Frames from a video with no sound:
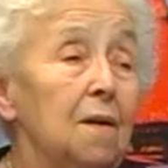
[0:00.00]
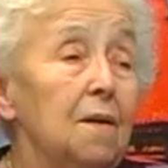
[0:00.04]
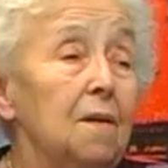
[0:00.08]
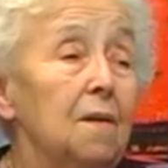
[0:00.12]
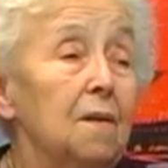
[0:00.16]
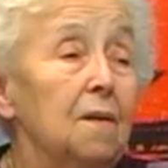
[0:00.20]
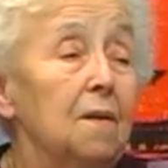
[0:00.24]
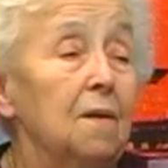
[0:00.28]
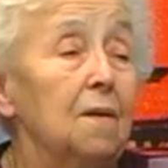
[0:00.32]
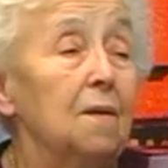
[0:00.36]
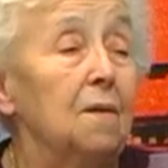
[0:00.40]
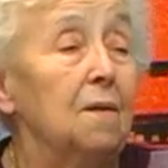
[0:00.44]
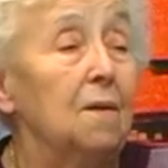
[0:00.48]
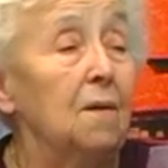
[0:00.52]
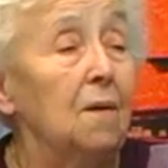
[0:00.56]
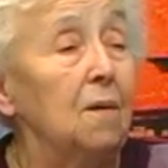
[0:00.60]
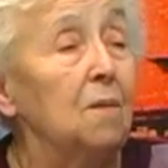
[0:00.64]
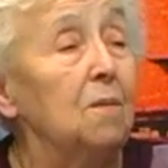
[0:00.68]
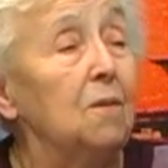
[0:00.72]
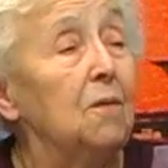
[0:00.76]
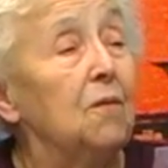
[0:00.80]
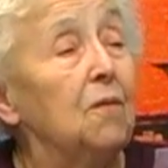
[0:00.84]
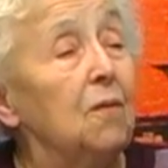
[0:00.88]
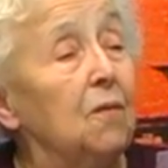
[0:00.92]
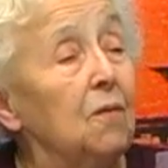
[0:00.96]
Y,
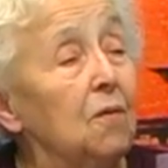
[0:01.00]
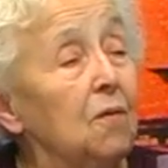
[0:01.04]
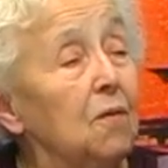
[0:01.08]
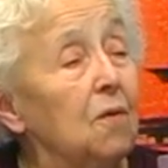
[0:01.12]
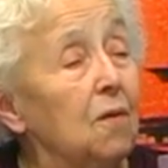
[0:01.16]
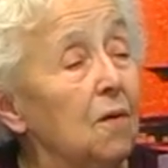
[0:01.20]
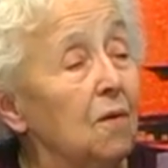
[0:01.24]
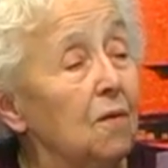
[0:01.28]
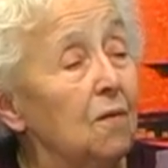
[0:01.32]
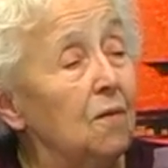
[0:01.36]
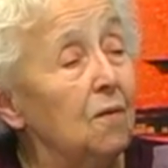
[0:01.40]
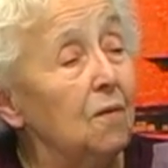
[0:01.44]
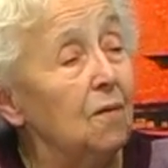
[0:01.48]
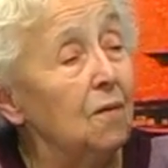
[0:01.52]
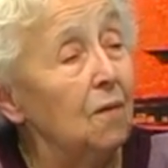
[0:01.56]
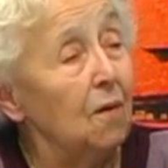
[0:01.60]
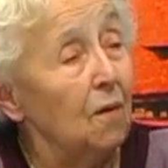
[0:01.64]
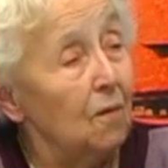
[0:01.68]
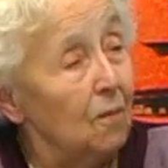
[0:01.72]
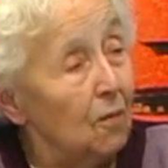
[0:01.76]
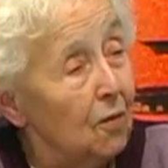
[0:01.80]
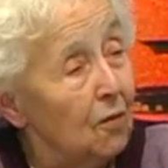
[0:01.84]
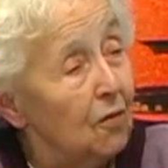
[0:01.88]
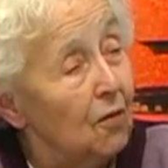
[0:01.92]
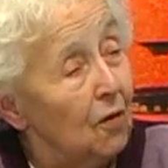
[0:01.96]
obowiązkowo,
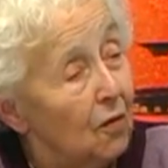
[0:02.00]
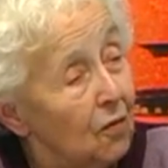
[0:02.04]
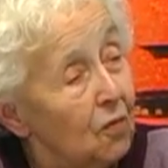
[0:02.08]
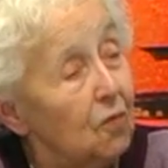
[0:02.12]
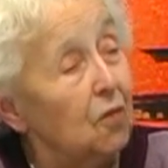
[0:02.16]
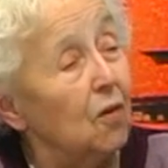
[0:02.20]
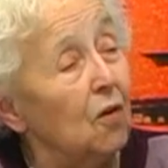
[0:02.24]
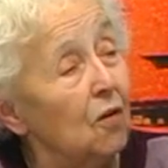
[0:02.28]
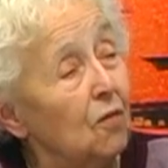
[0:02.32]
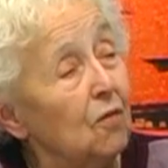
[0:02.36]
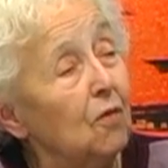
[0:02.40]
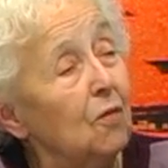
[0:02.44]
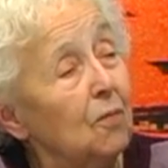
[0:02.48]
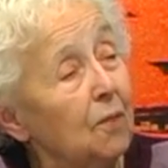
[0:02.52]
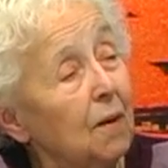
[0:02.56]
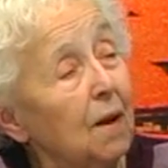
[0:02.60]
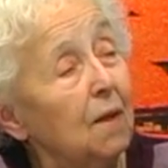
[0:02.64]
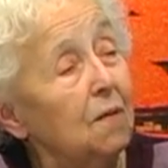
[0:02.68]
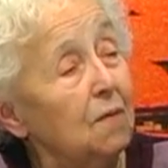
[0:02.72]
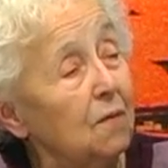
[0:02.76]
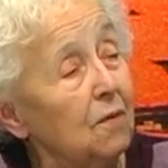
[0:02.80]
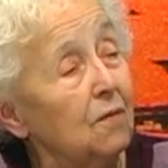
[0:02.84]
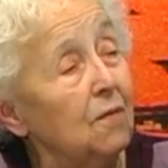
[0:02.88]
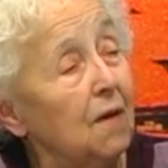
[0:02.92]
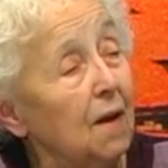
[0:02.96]
obowiązkowo pamięta,
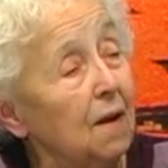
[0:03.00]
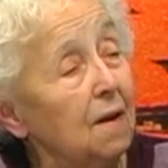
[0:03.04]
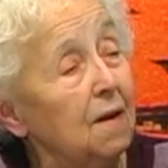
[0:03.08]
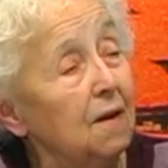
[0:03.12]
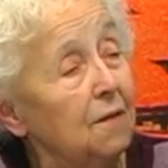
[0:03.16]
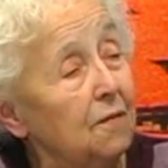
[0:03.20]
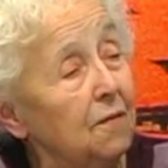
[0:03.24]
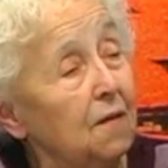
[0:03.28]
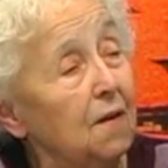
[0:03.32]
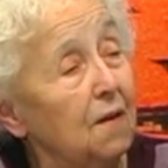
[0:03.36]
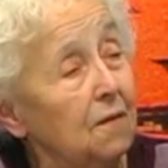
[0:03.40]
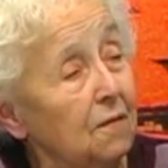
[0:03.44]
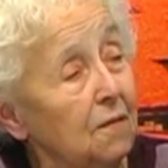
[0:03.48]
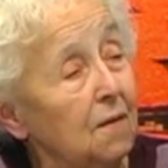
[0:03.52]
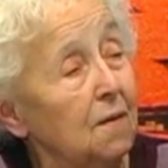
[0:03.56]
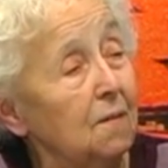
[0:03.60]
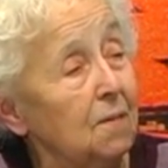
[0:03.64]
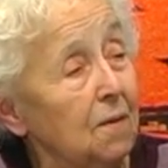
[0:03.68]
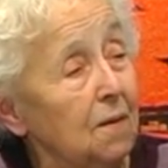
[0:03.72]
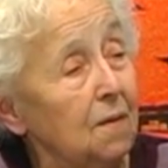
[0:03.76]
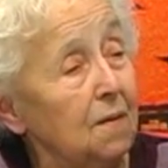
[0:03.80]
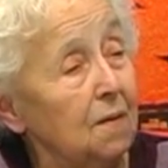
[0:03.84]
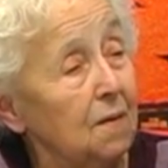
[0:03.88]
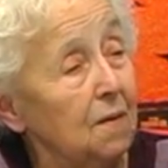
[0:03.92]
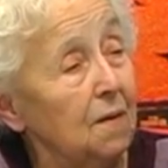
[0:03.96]
pracowali w tej
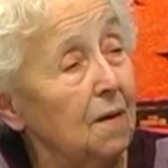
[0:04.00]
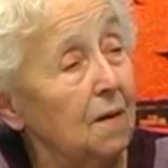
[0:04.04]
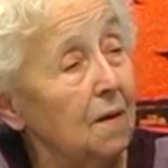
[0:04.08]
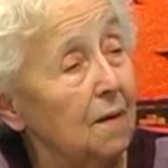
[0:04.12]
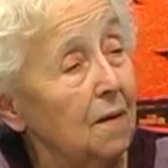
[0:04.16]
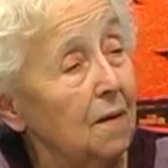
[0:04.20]
fabryce.